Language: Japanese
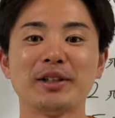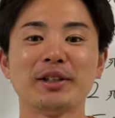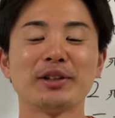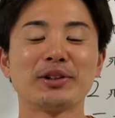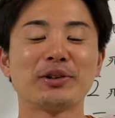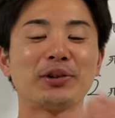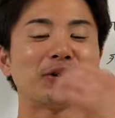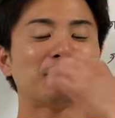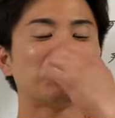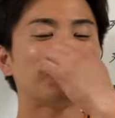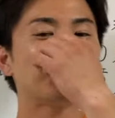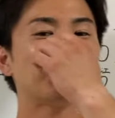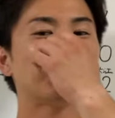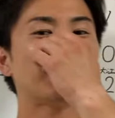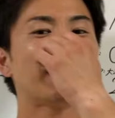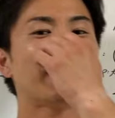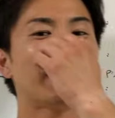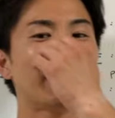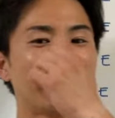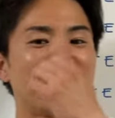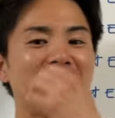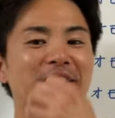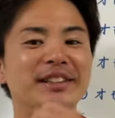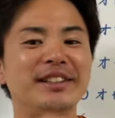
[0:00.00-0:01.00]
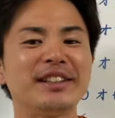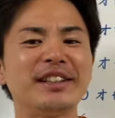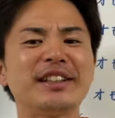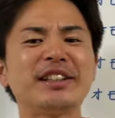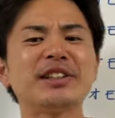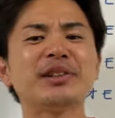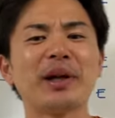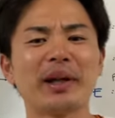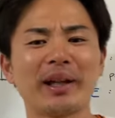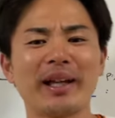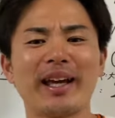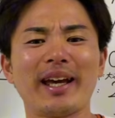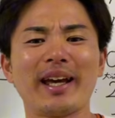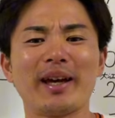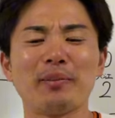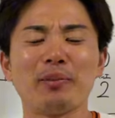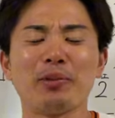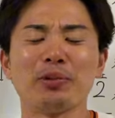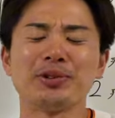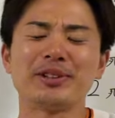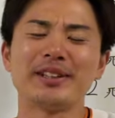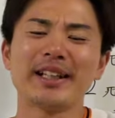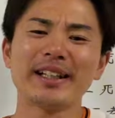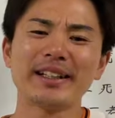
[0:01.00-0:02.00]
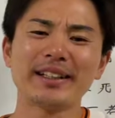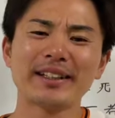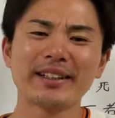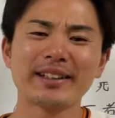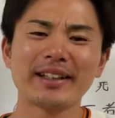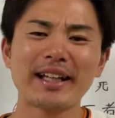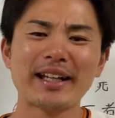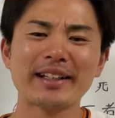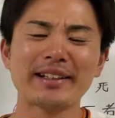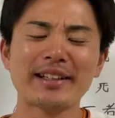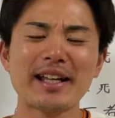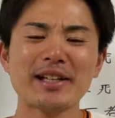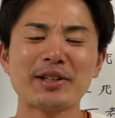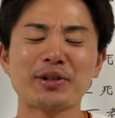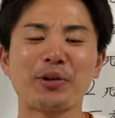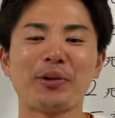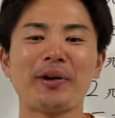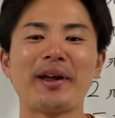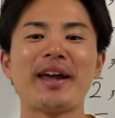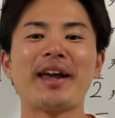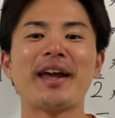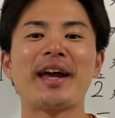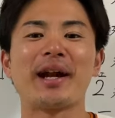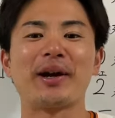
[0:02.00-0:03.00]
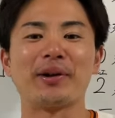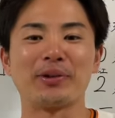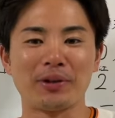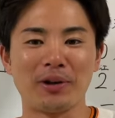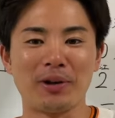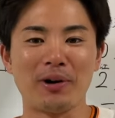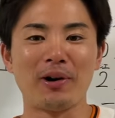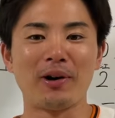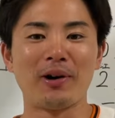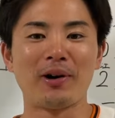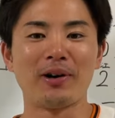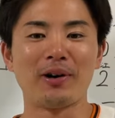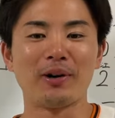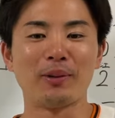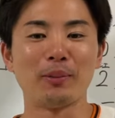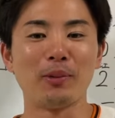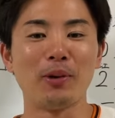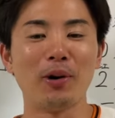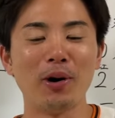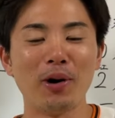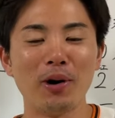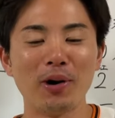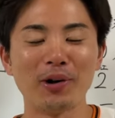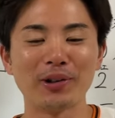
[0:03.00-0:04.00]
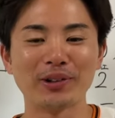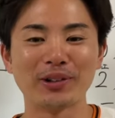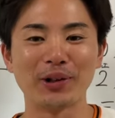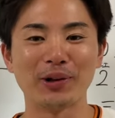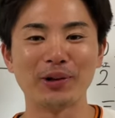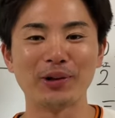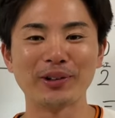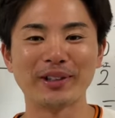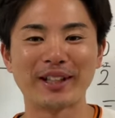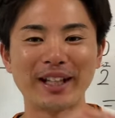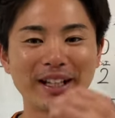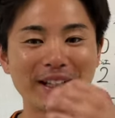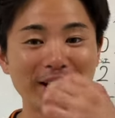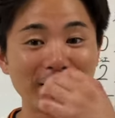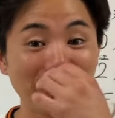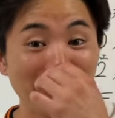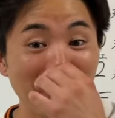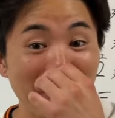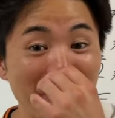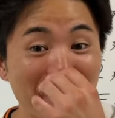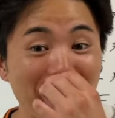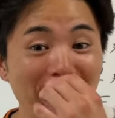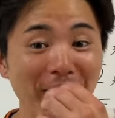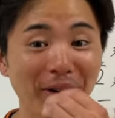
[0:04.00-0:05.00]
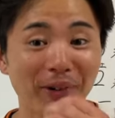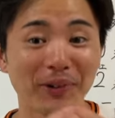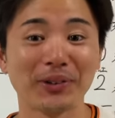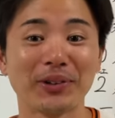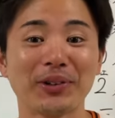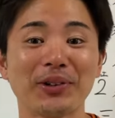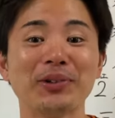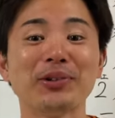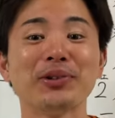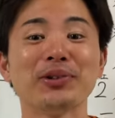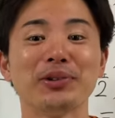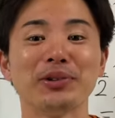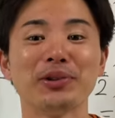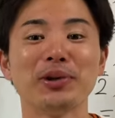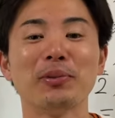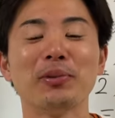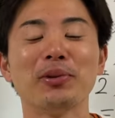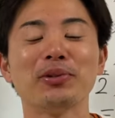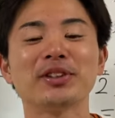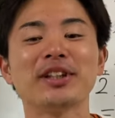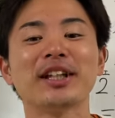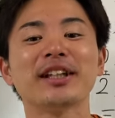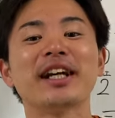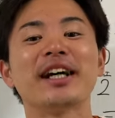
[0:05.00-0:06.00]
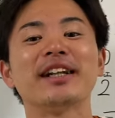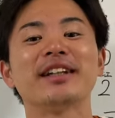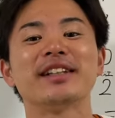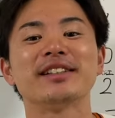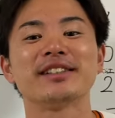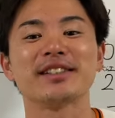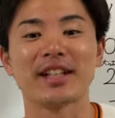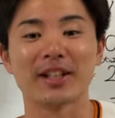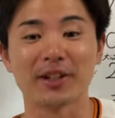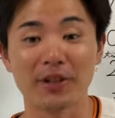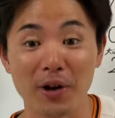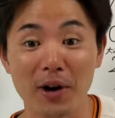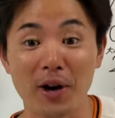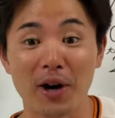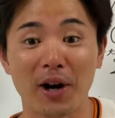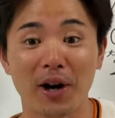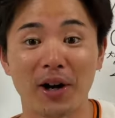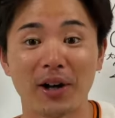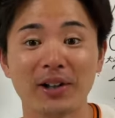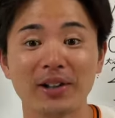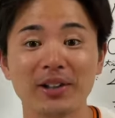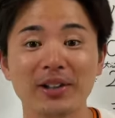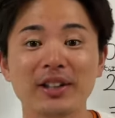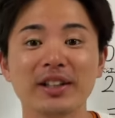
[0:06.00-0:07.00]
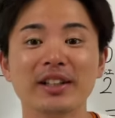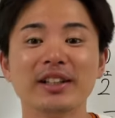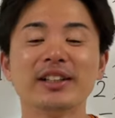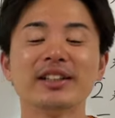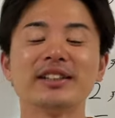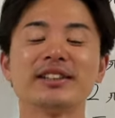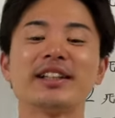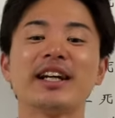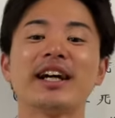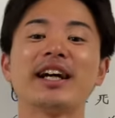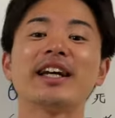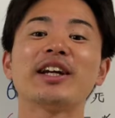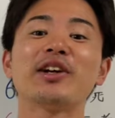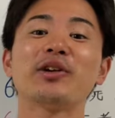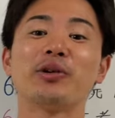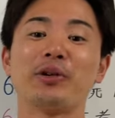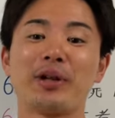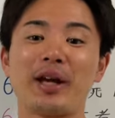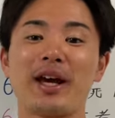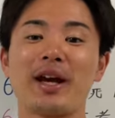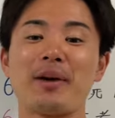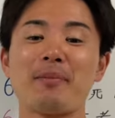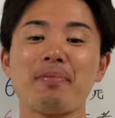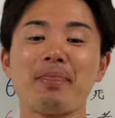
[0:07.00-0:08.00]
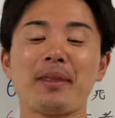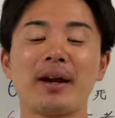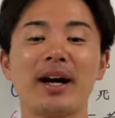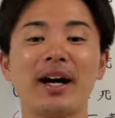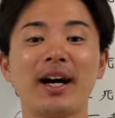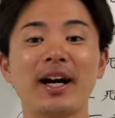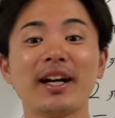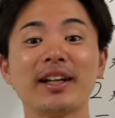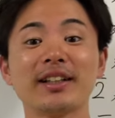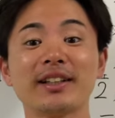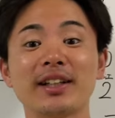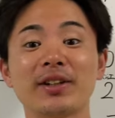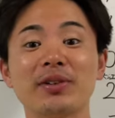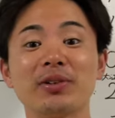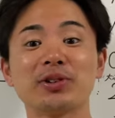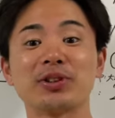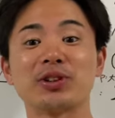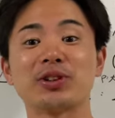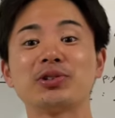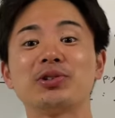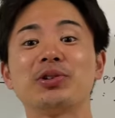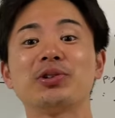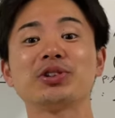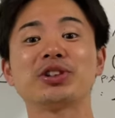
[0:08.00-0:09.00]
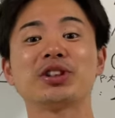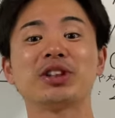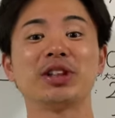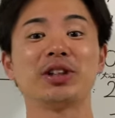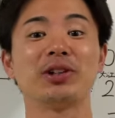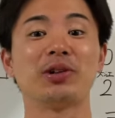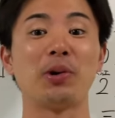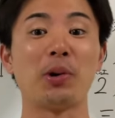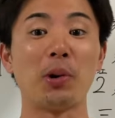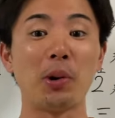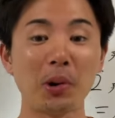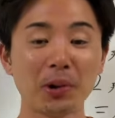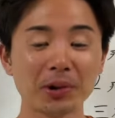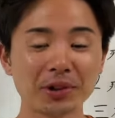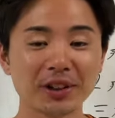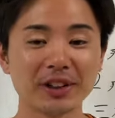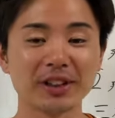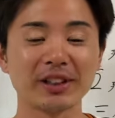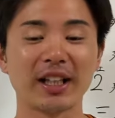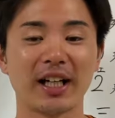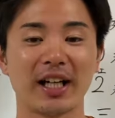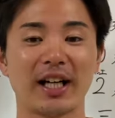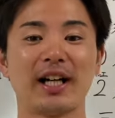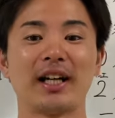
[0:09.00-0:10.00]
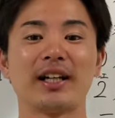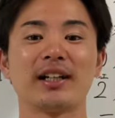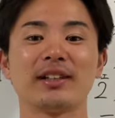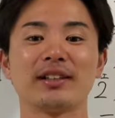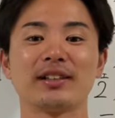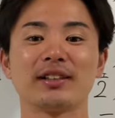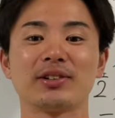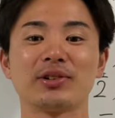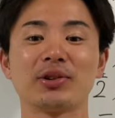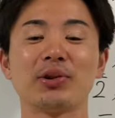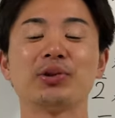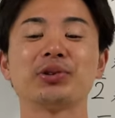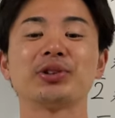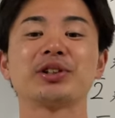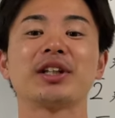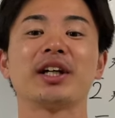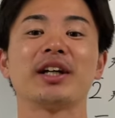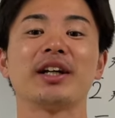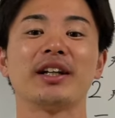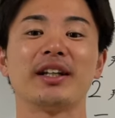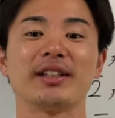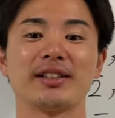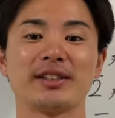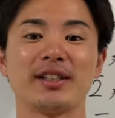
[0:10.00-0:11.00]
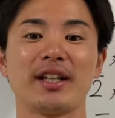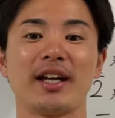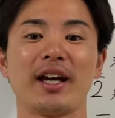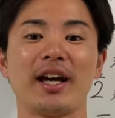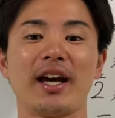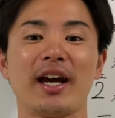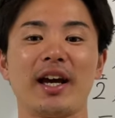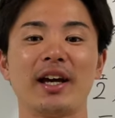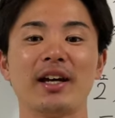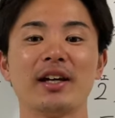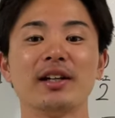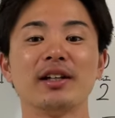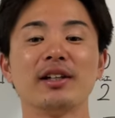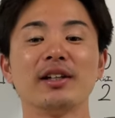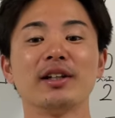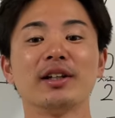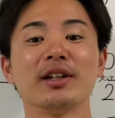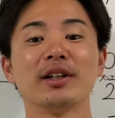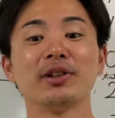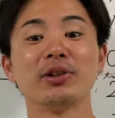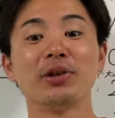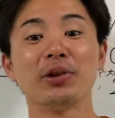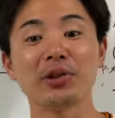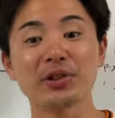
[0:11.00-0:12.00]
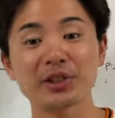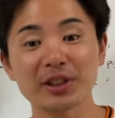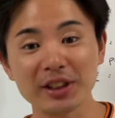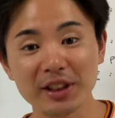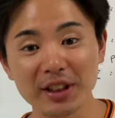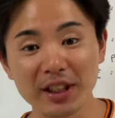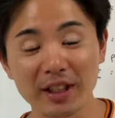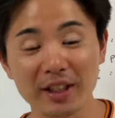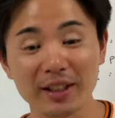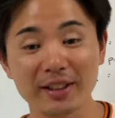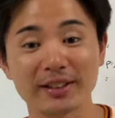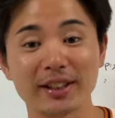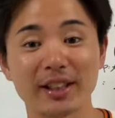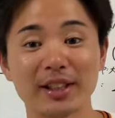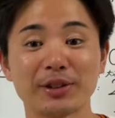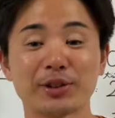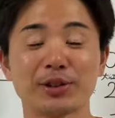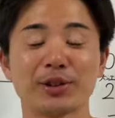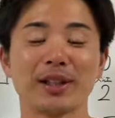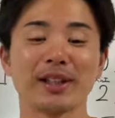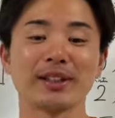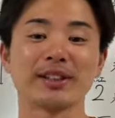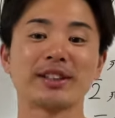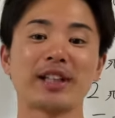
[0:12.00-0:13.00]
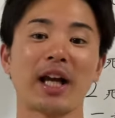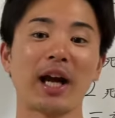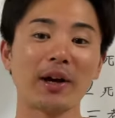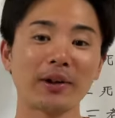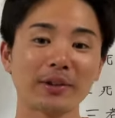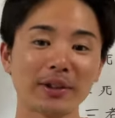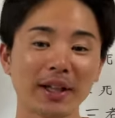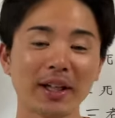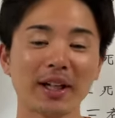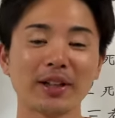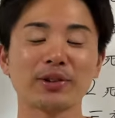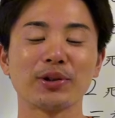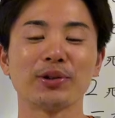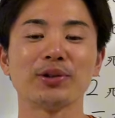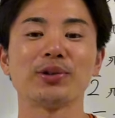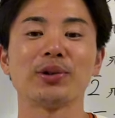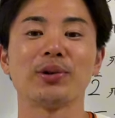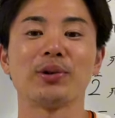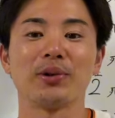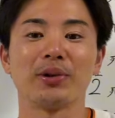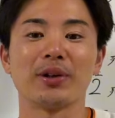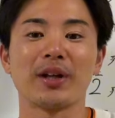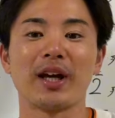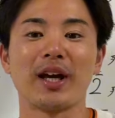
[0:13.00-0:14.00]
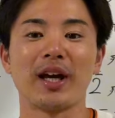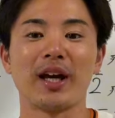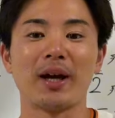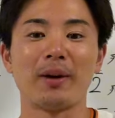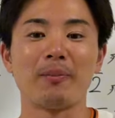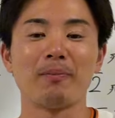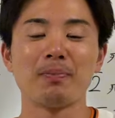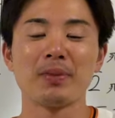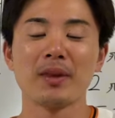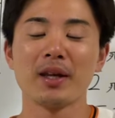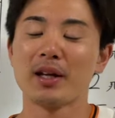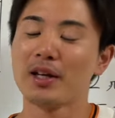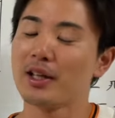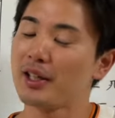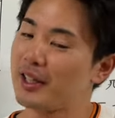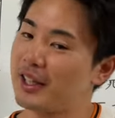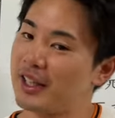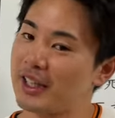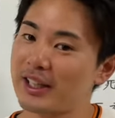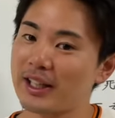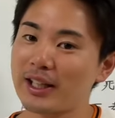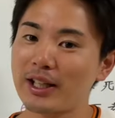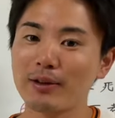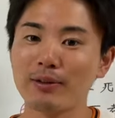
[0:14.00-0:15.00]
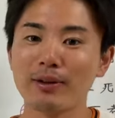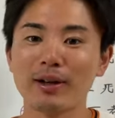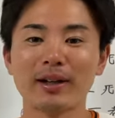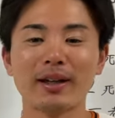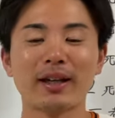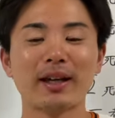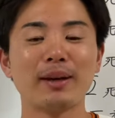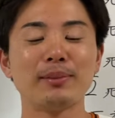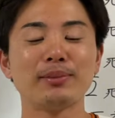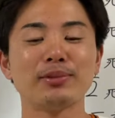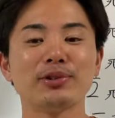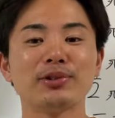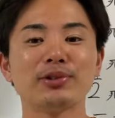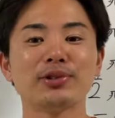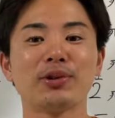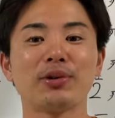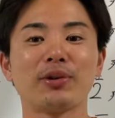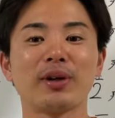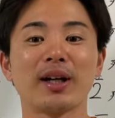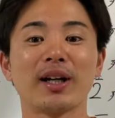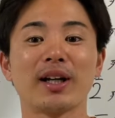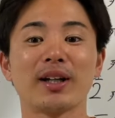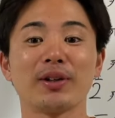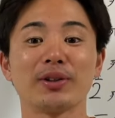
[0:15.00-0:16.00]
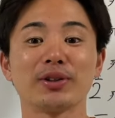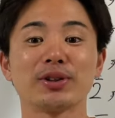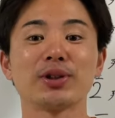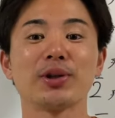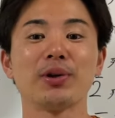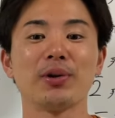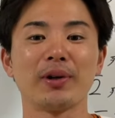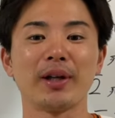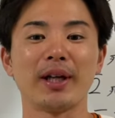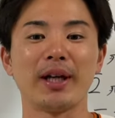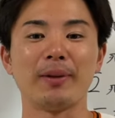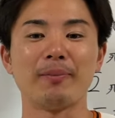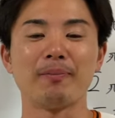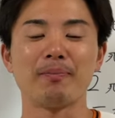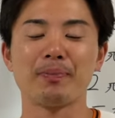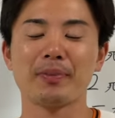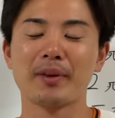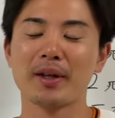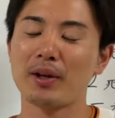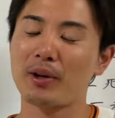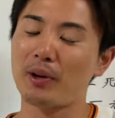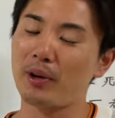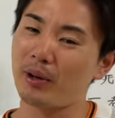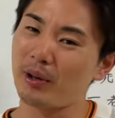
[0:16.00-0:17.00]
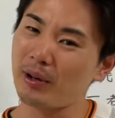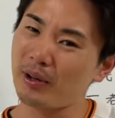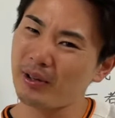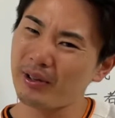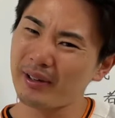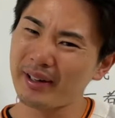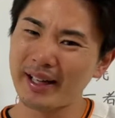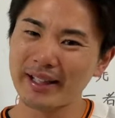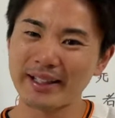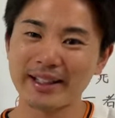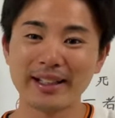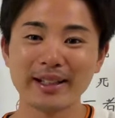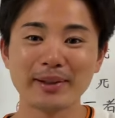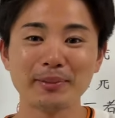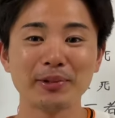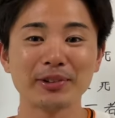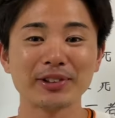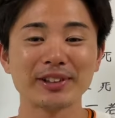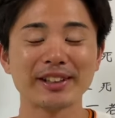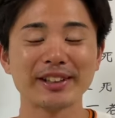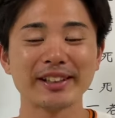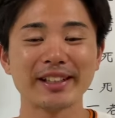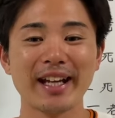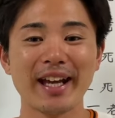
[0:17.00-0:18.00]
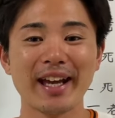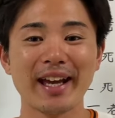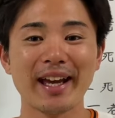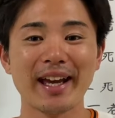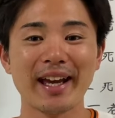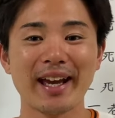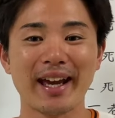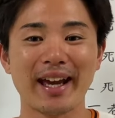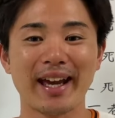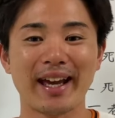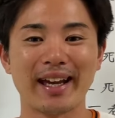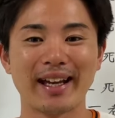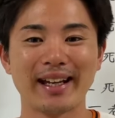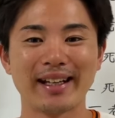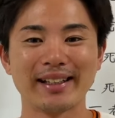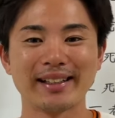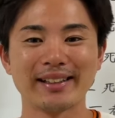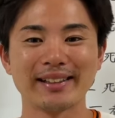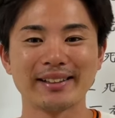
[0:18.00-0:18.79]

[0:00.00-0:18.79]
途中からね、実はね、もう絶対点取れへんやろと。もう同点で終わるやろというふうに思ってたんですけど、最後ね、相手の守護神のオスナ投手からですね、吉川選手がさよならというところで、引き分けムードからの勝利。これ気持ちいいね